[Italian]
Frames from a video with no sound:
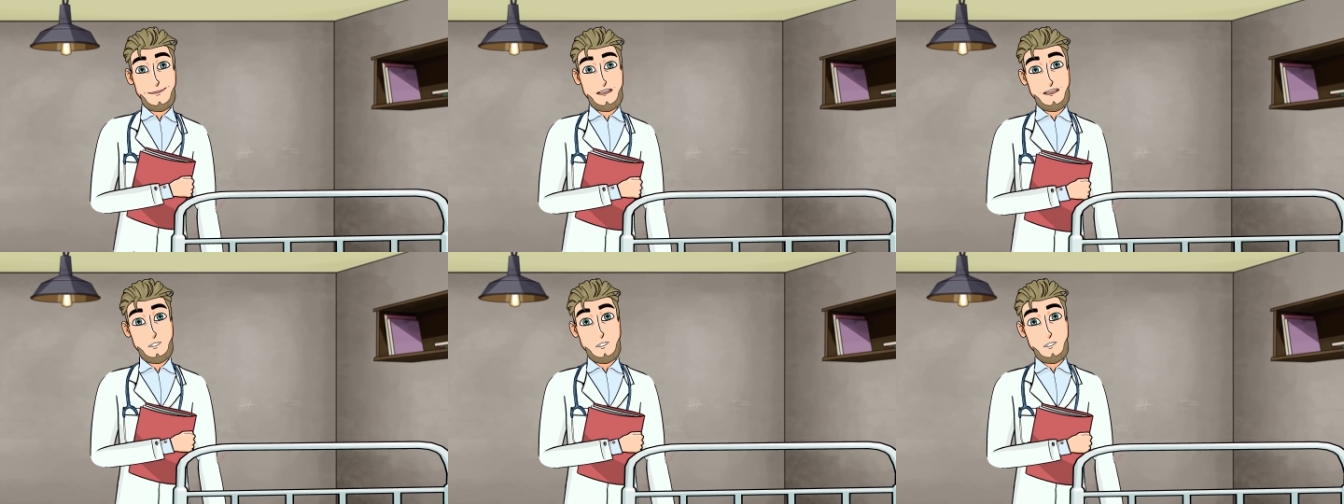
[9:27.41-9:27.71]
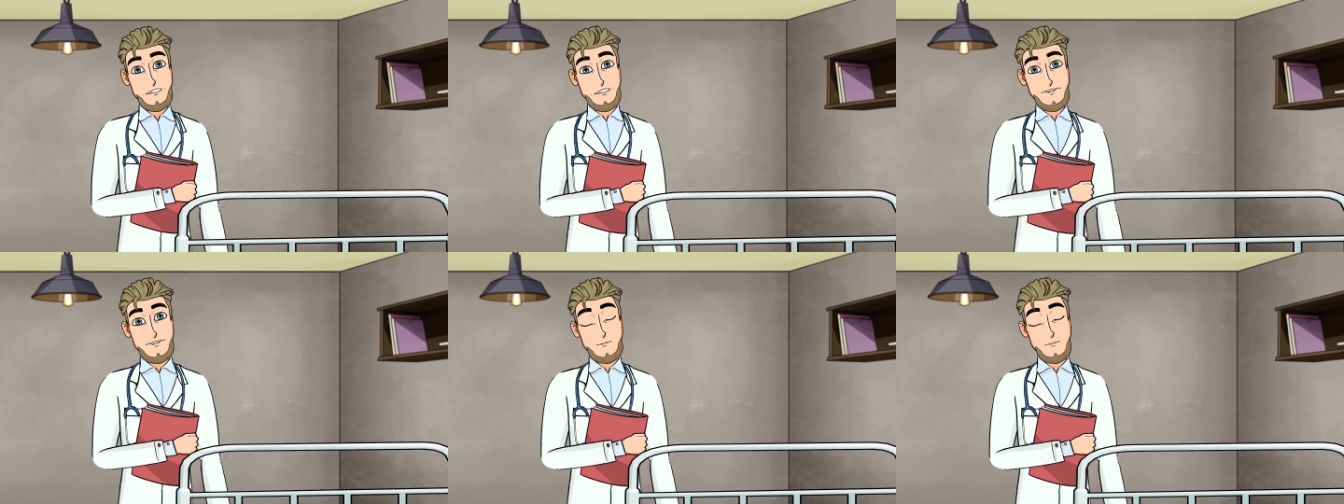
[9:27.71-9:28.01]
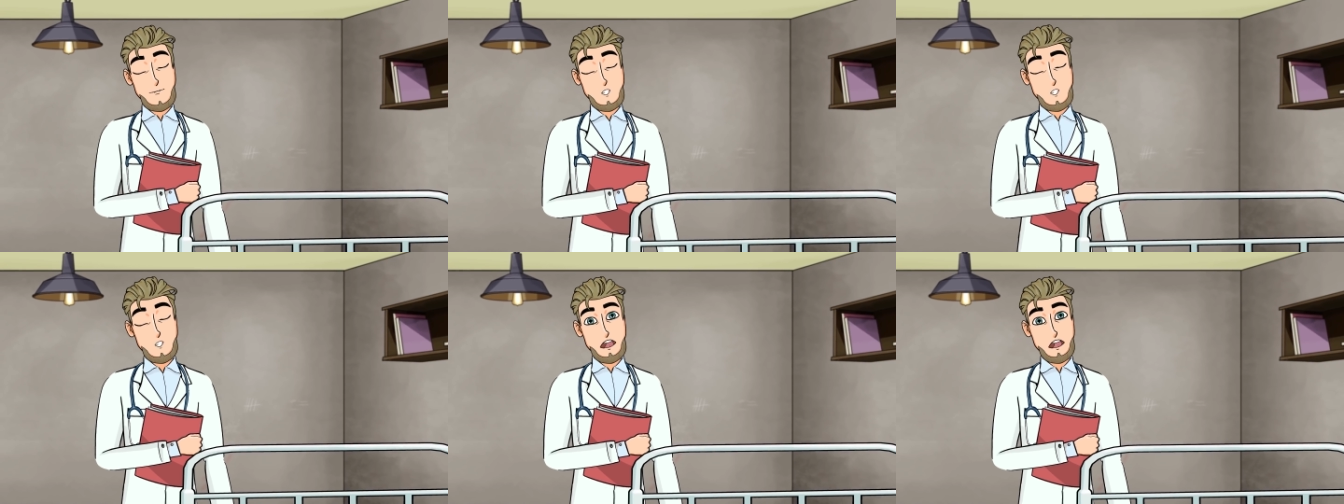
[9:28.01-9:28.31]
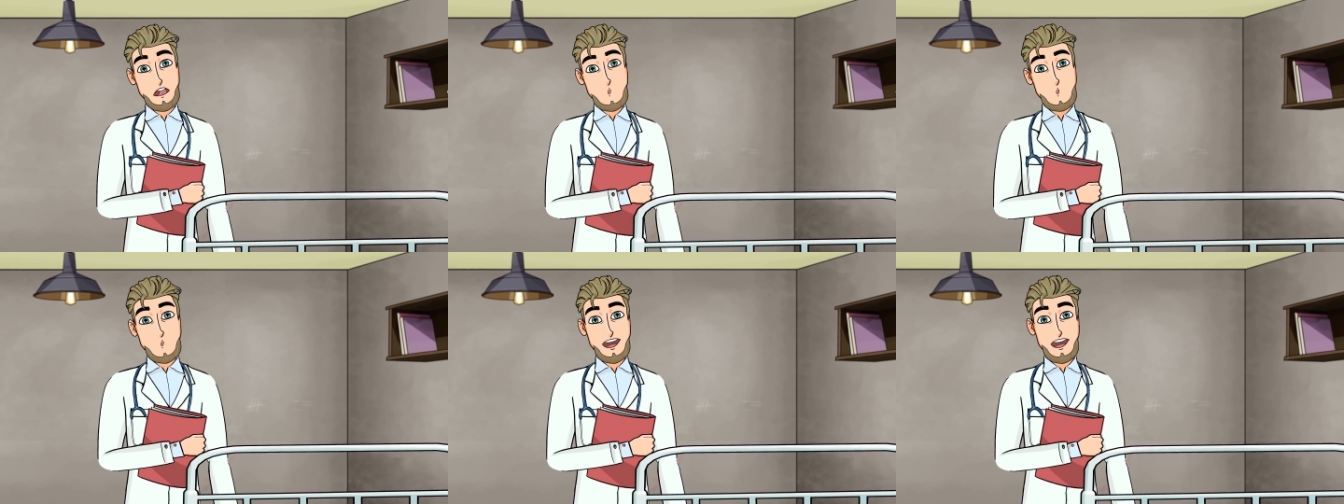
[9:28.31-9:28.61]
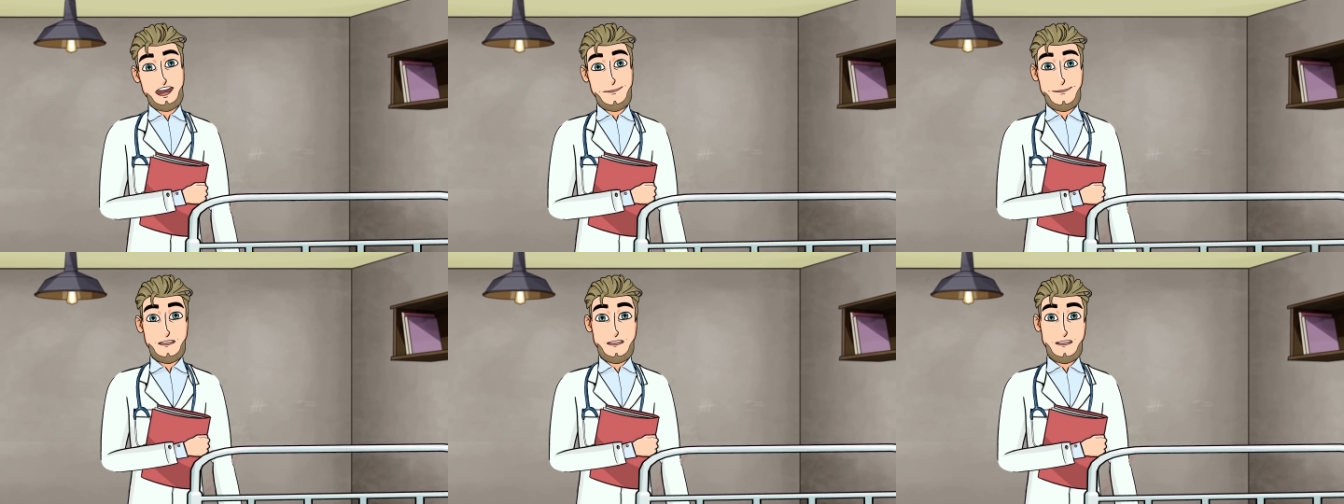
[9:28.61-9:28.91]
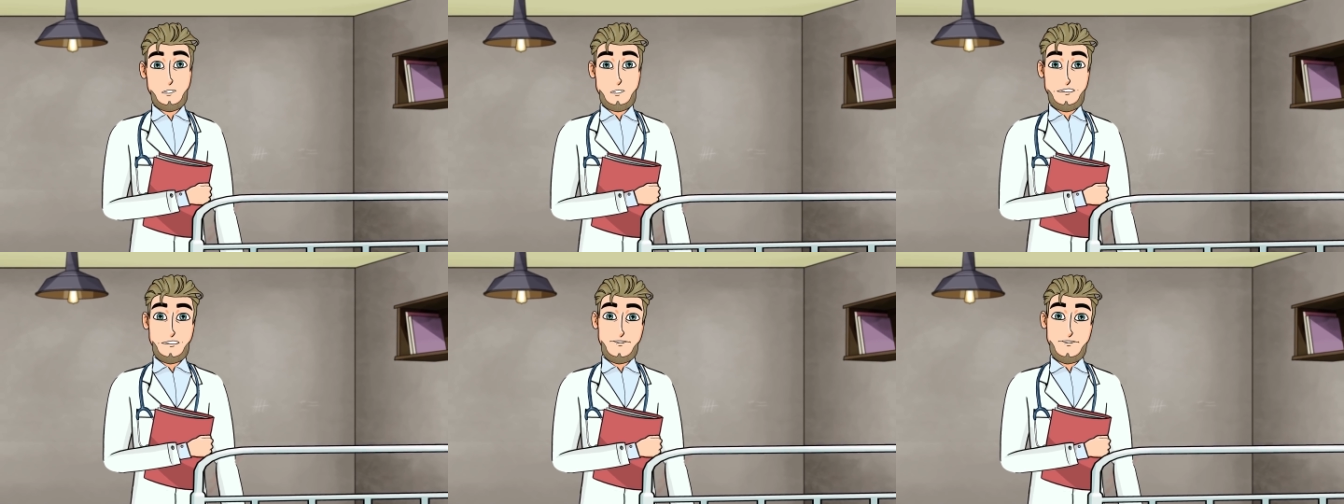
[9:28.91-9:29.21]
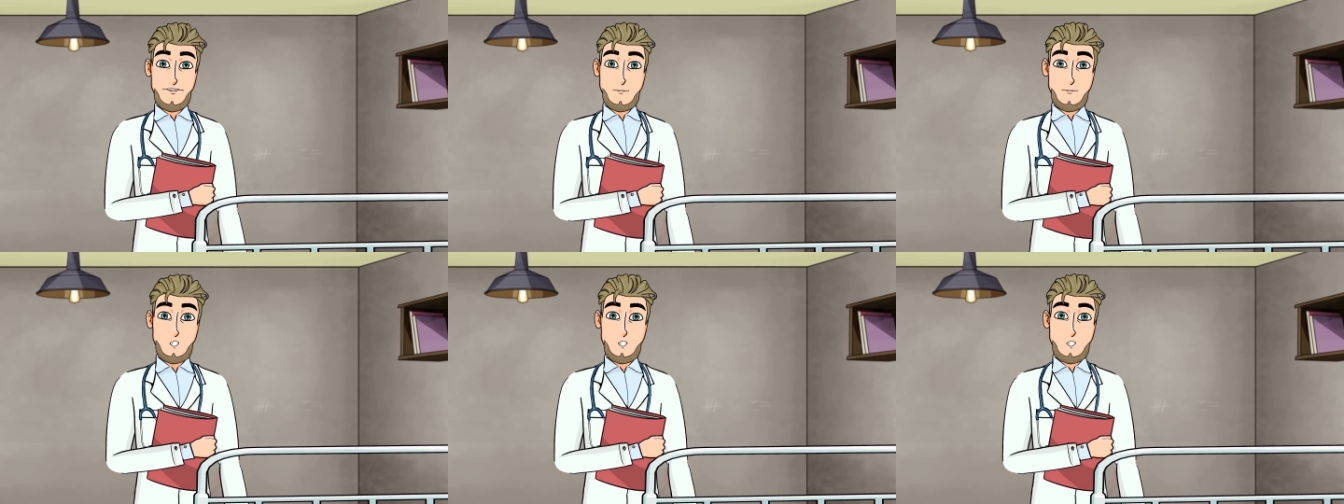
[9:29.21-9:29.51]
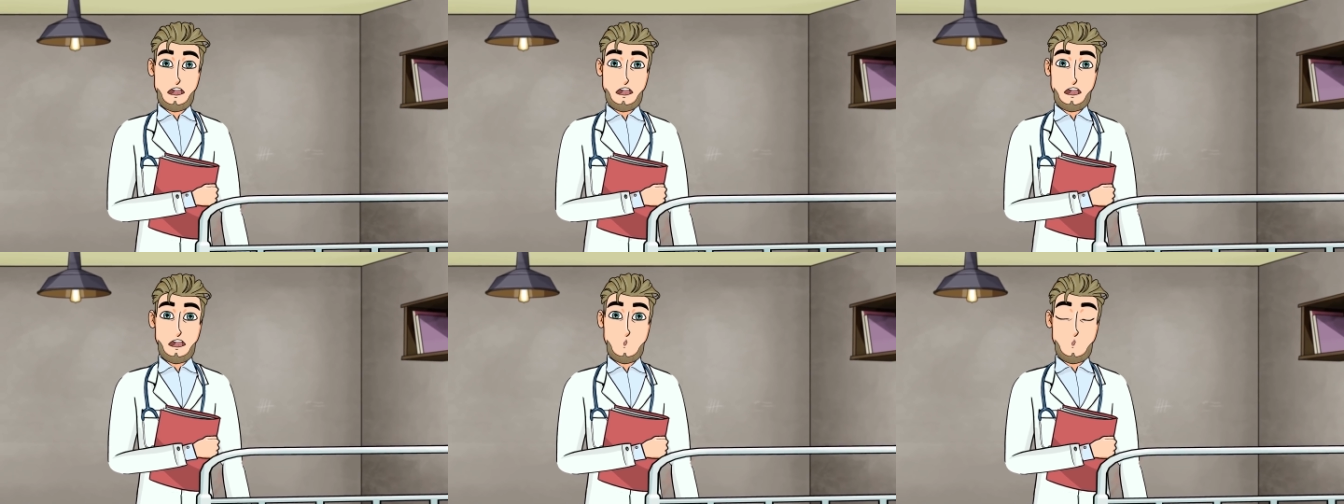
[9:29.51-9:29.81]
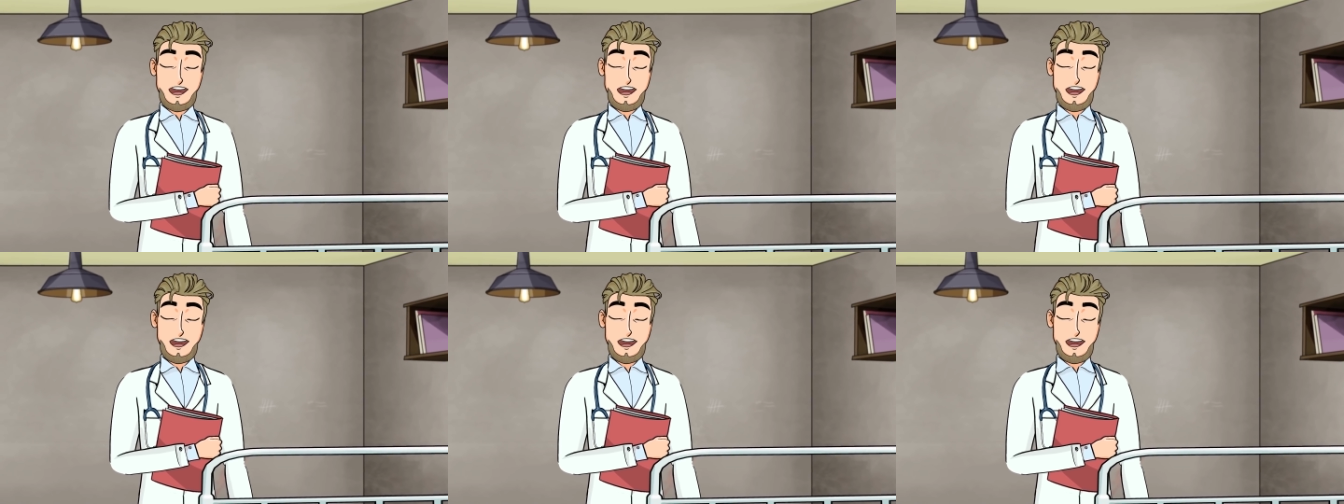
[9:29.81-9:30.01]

ha detto Theodore, sei già